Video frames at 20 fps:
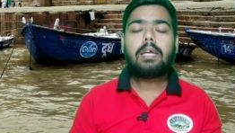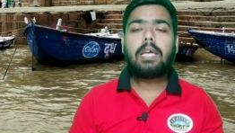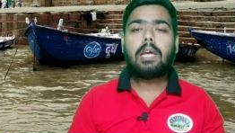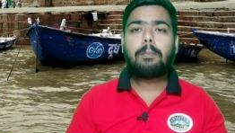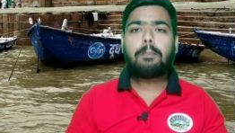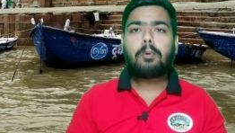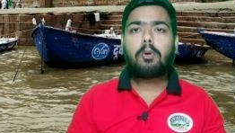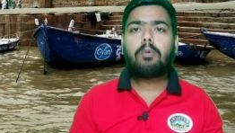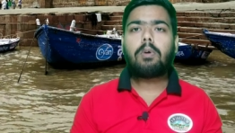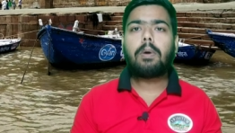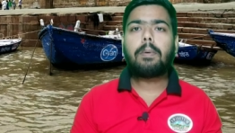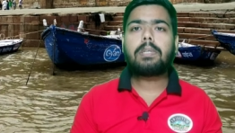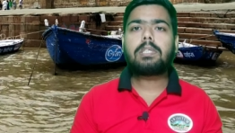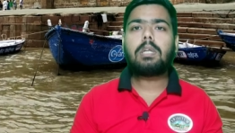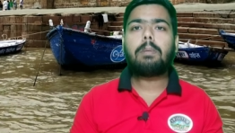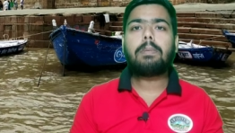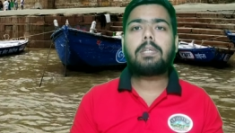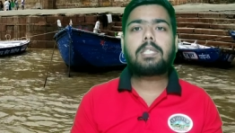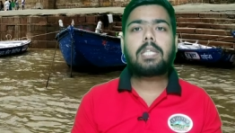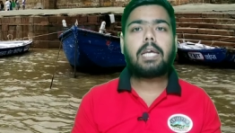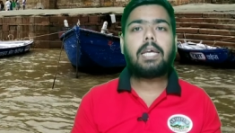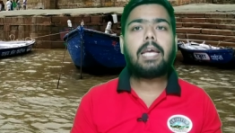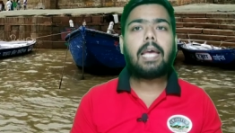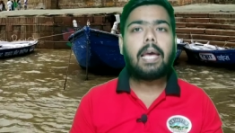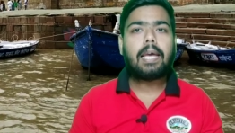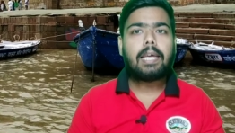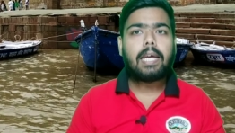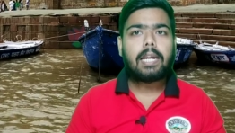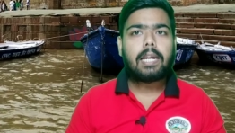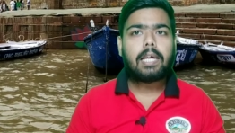कि ये प्रभाव असल में सही
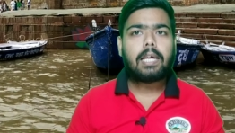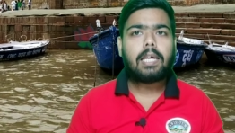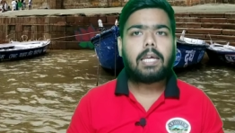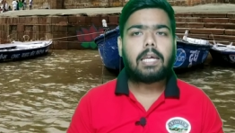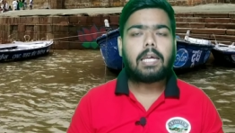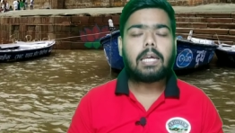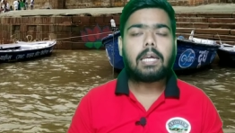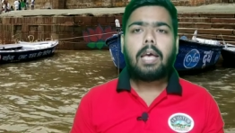है या नहीं